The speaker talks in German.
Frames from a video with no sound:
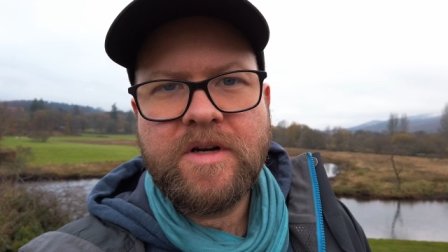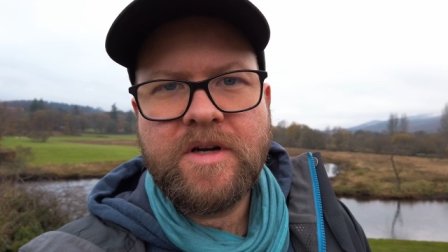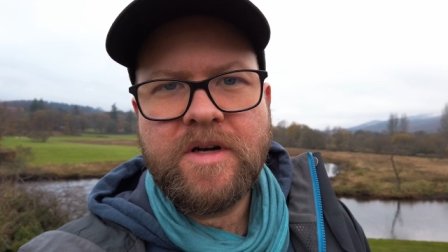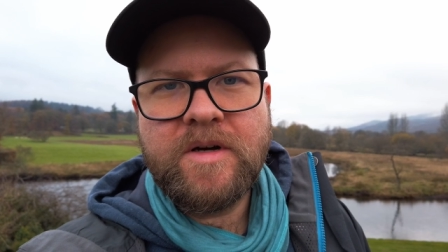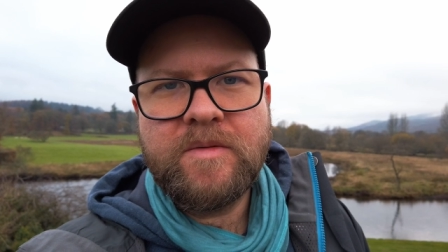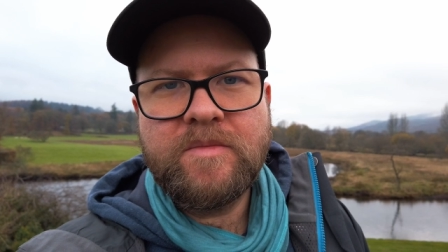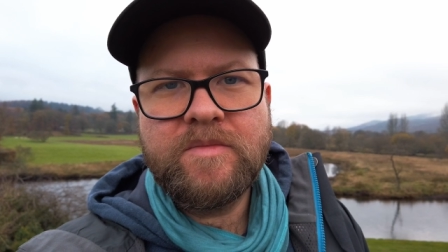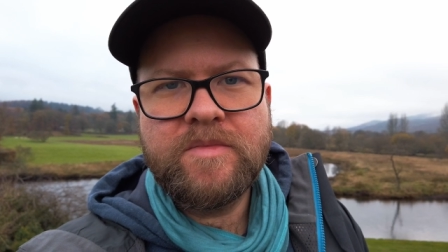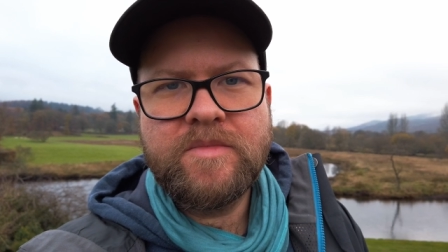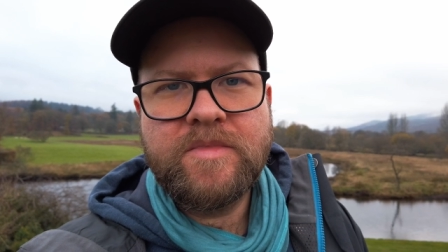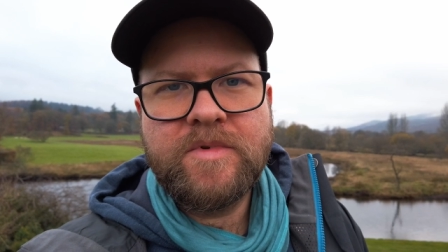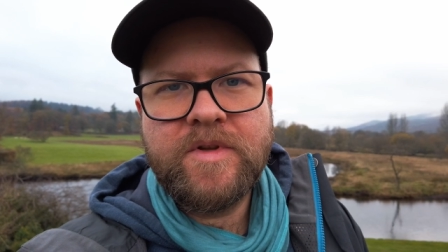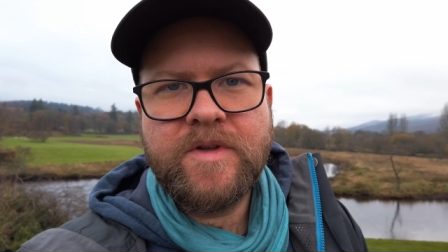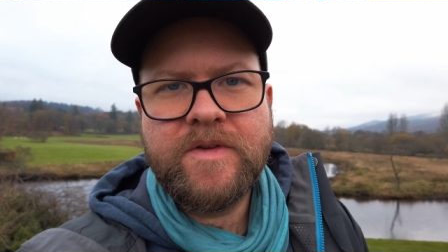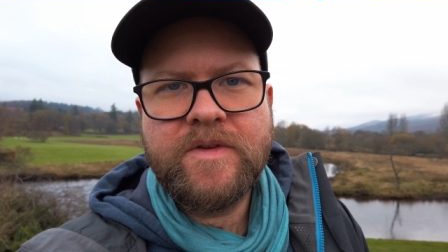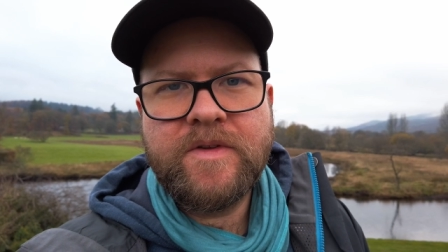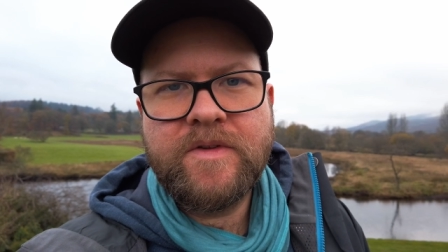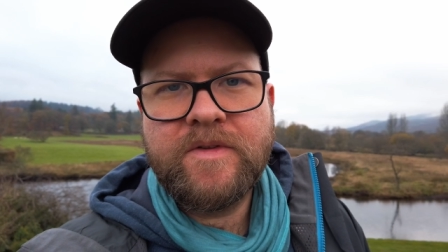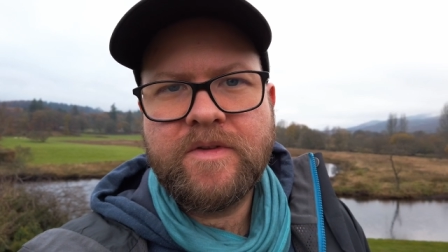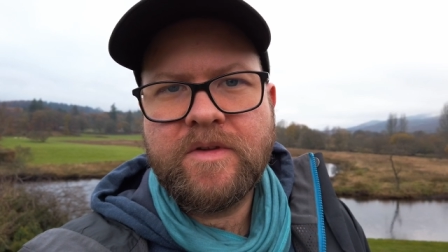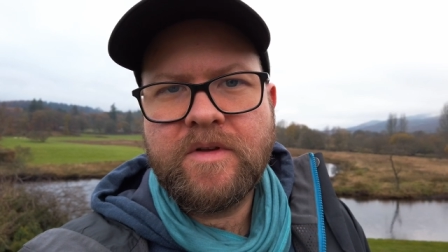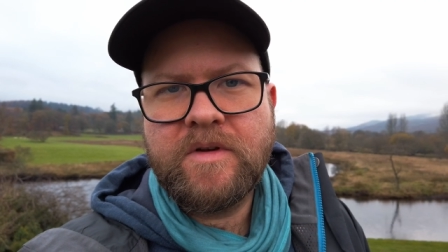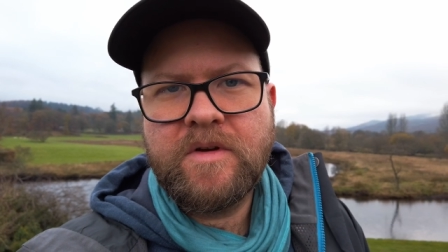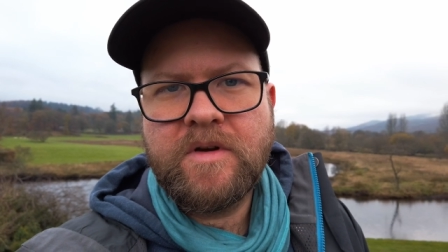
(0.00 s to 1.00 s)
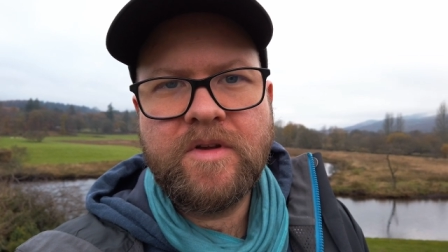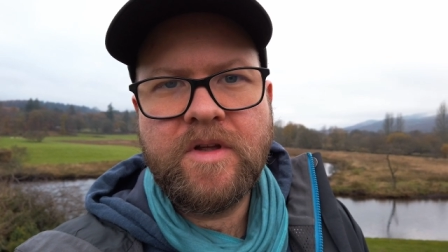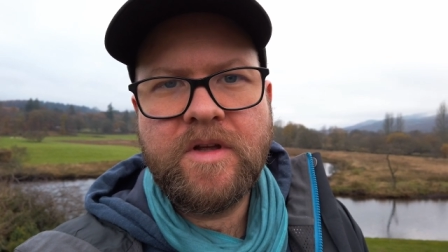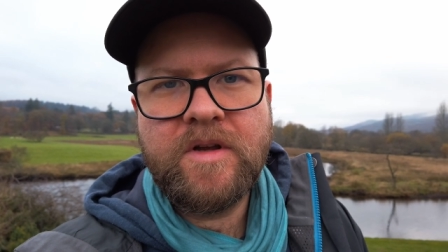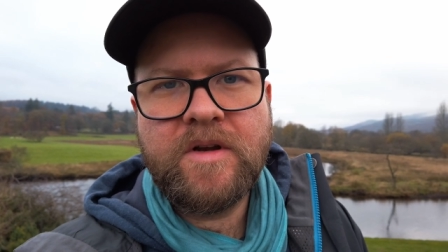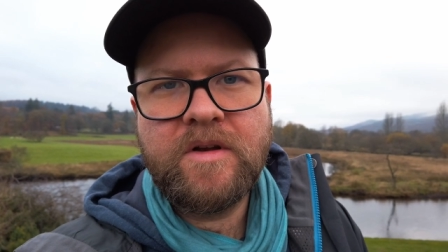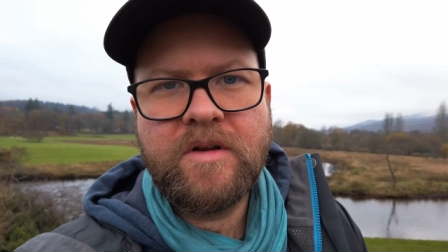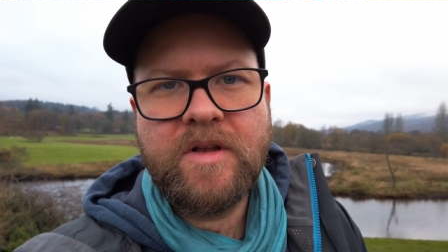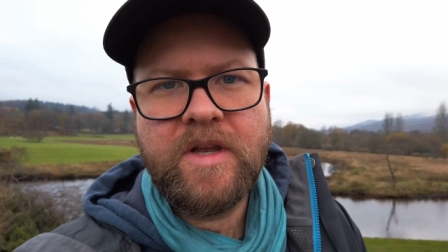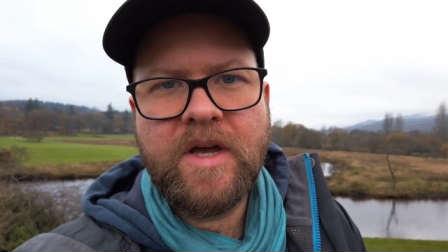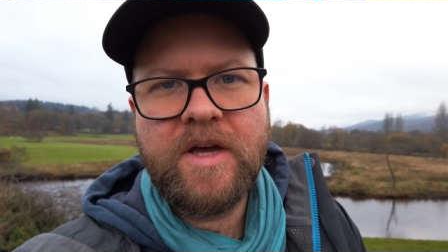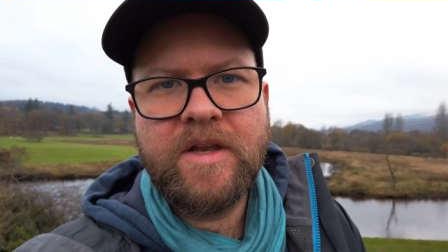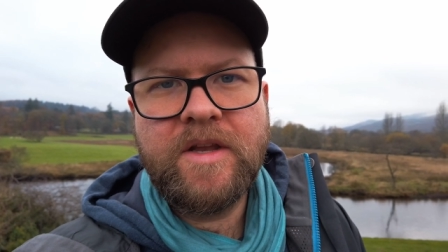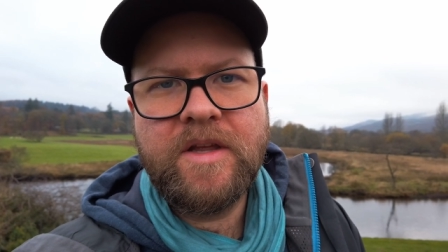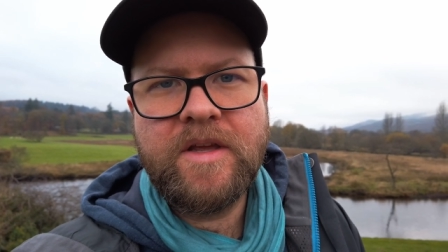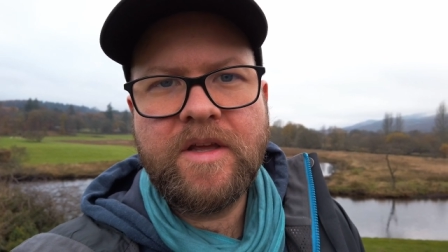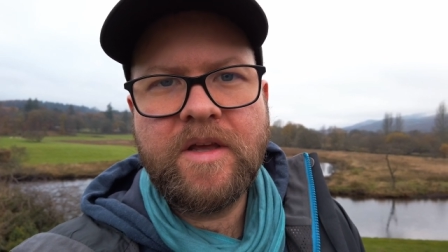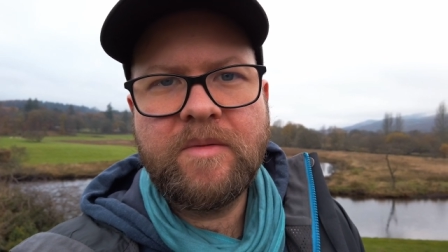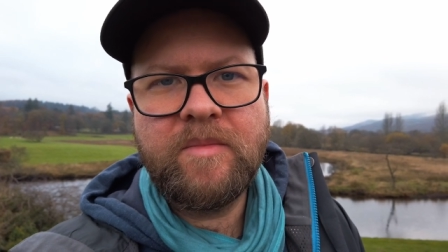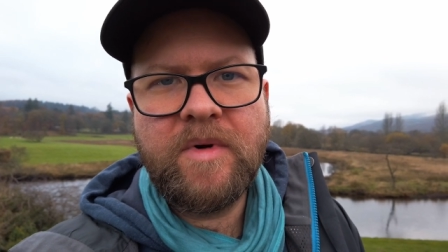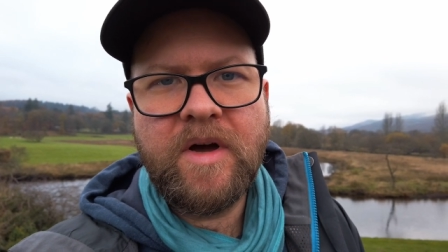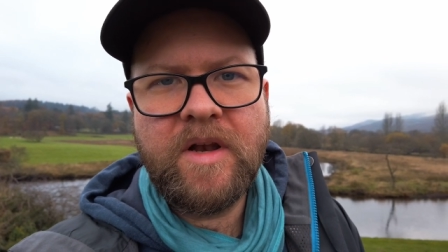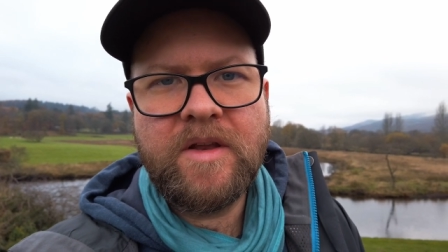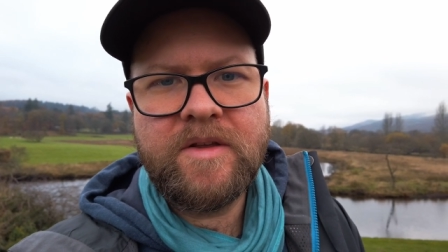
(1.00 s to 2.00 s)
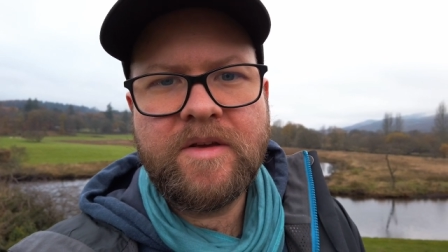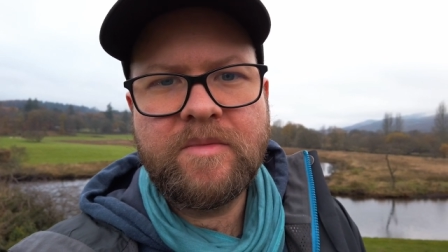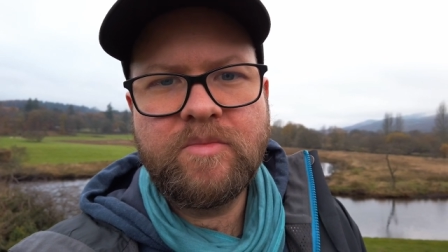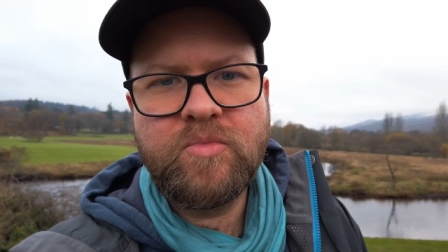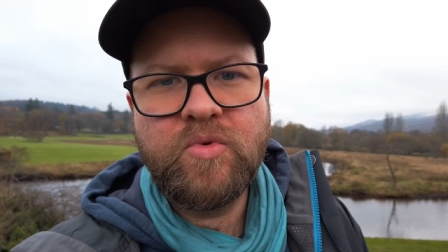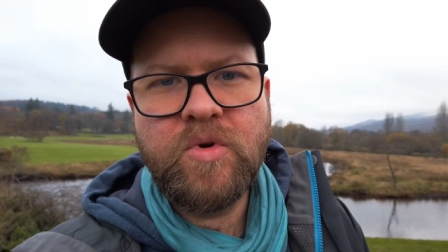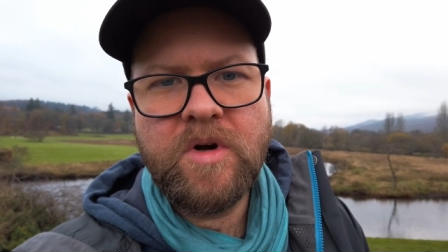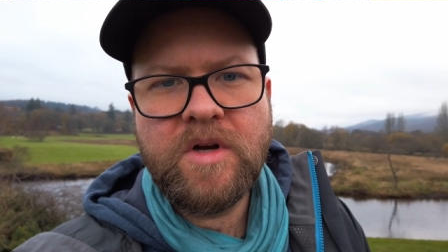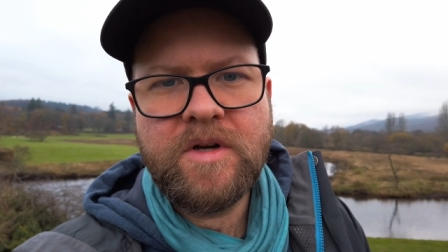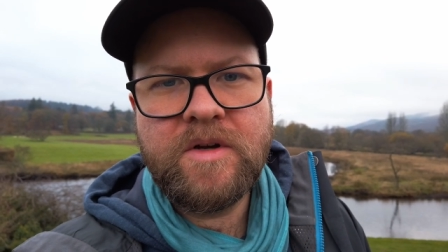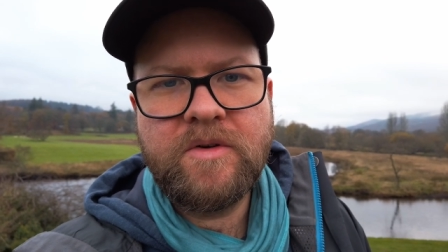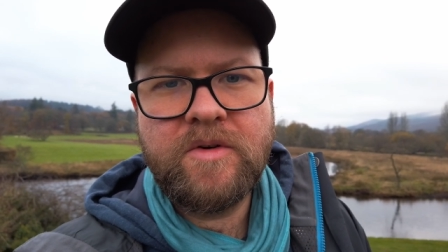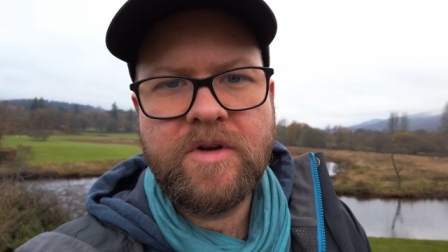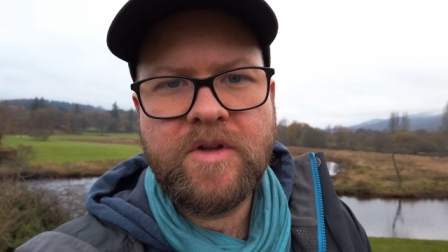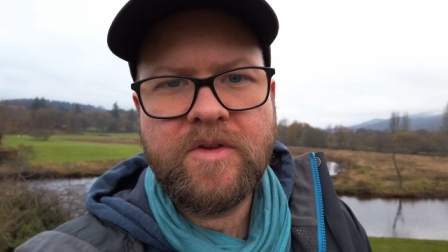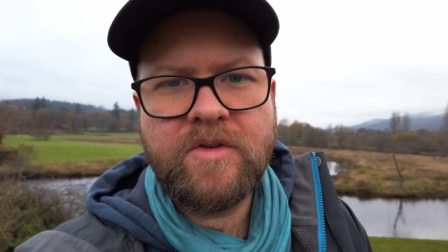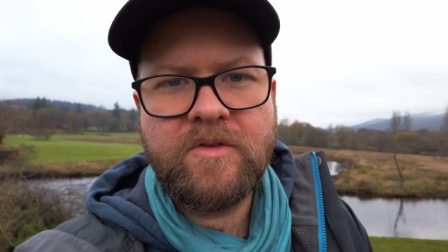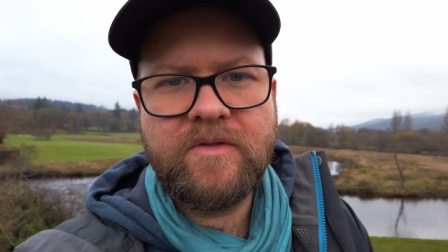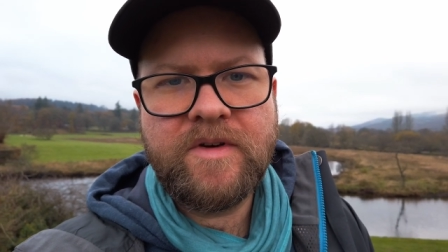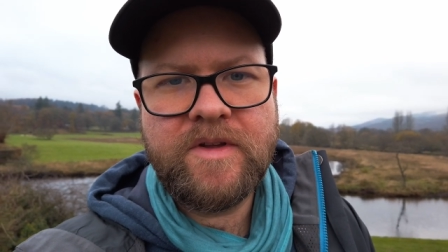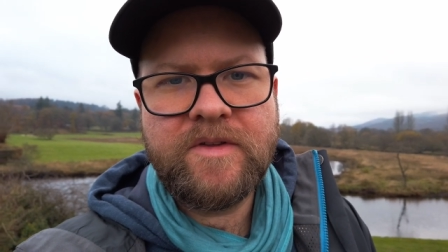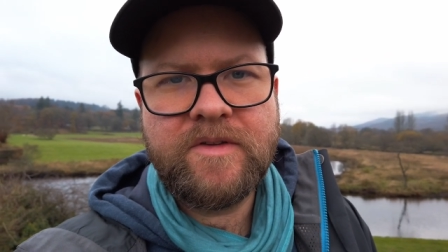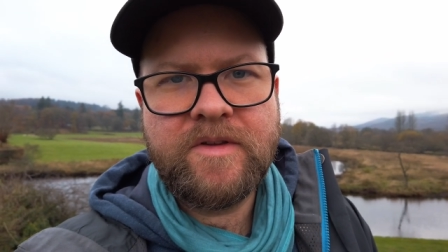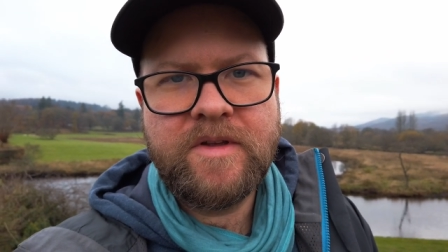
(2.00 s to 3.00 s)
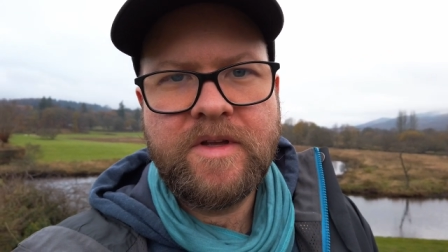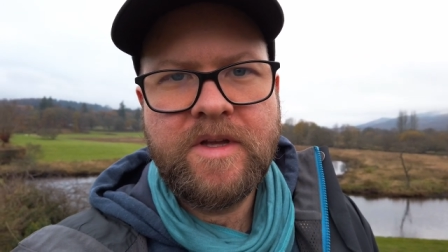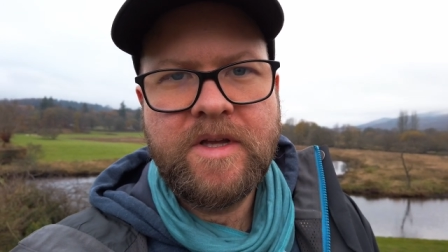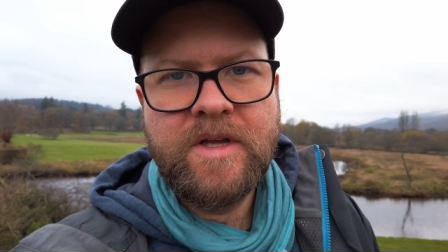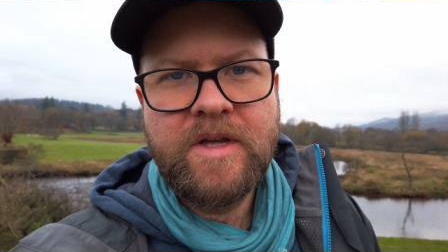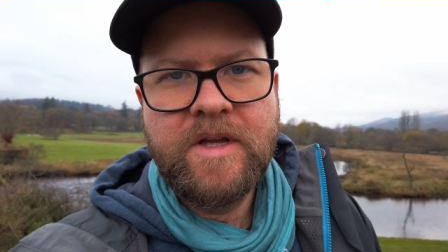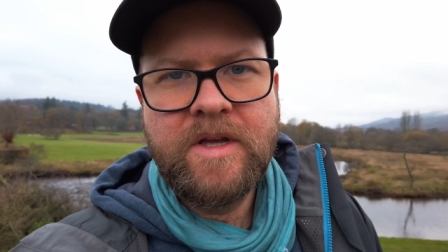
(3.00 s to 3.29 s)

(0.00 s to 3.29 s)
Ähm, das ist so eine kleine ehemalige Burg oder sowas.